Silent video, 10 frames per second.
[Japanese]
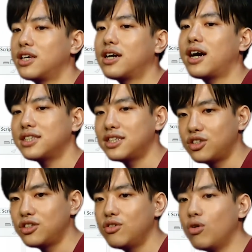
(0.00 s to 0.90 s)
仮
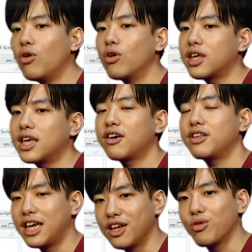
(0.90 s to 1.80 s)
説を棄却
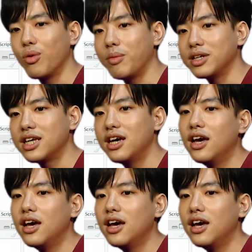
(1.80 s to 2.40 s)
できると思います。